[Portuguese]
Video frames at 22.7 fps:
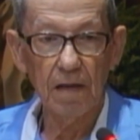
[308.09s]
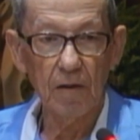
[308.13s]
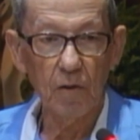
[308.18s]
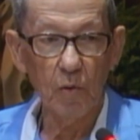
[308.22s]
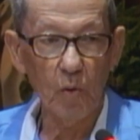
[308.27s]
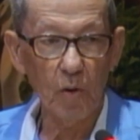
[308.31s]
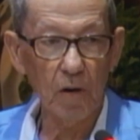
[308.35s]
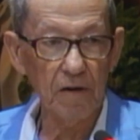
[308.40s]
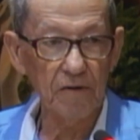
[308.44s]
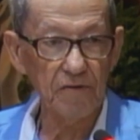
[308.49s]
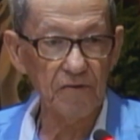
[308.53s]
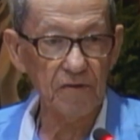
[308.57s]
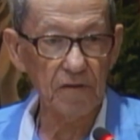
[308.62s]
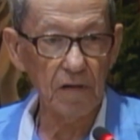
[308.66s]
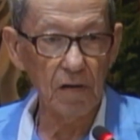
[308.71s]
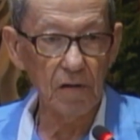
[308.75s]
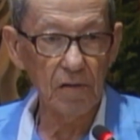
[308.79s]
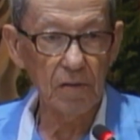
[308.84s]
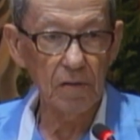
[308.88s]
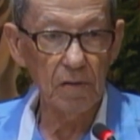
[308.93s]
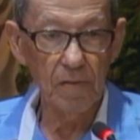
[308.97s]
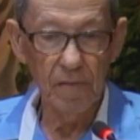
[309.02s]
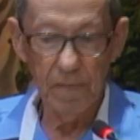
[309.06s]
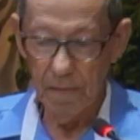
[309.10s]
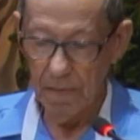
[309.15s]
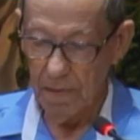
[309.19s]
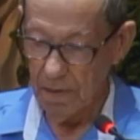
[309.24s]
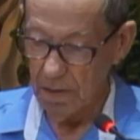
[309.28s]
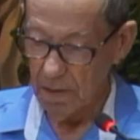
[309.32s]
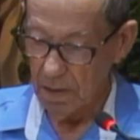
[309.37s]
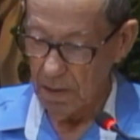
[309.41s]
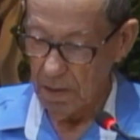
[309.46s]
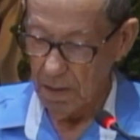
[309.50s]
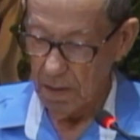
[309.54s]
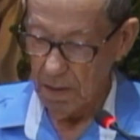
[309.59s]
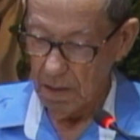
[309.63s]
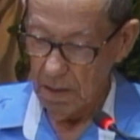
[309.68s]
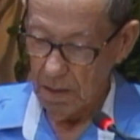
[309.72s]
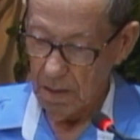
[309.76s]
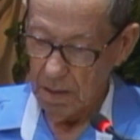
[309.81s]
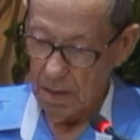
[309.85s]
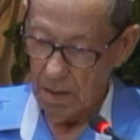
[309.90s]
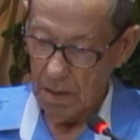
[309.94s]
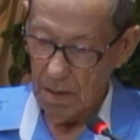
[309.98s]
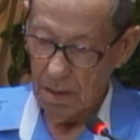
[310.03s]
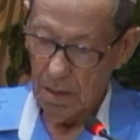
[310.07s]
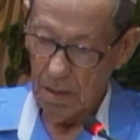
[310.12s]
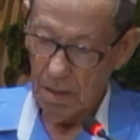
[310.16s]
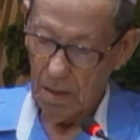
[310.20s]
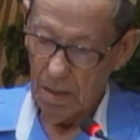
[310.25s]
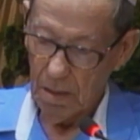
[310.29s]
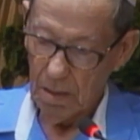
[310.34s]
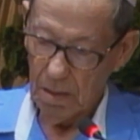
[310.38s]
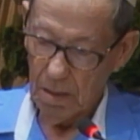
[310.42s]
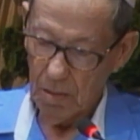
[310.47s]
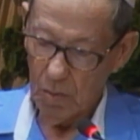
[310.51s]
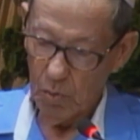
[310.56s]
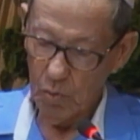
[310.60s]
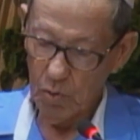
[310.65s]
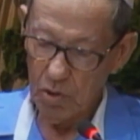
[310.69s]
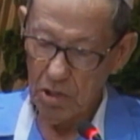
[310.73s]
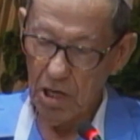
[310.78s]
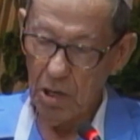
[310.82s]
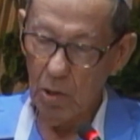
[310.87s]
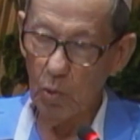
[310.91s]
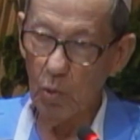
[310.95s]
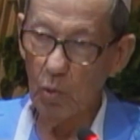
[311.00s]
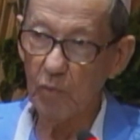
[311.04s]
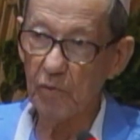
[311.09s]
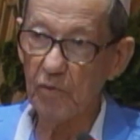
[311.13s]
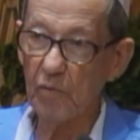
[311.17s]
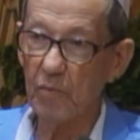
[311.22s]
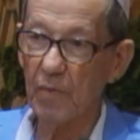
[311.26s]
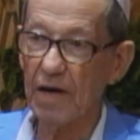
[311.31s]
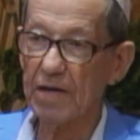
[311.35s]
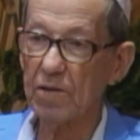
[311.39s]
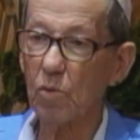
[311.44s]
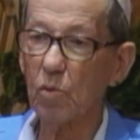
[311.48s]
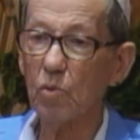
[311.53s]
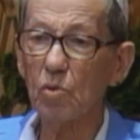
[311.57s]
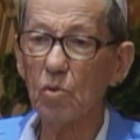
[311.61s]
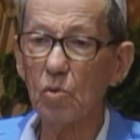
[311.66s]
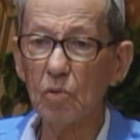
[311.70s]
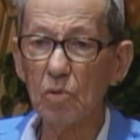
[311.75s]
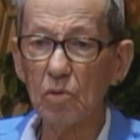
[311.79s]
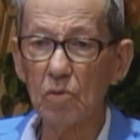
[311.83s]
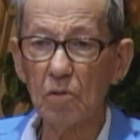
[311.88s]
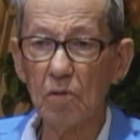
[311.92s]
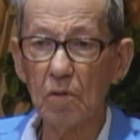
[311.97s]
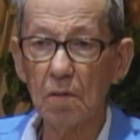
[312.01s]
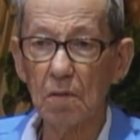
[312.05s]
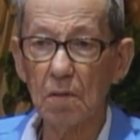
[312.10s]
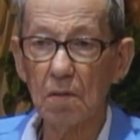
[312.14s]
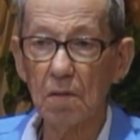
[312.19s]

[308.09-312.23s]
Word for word: E o restante, o dilúvio matou tudo.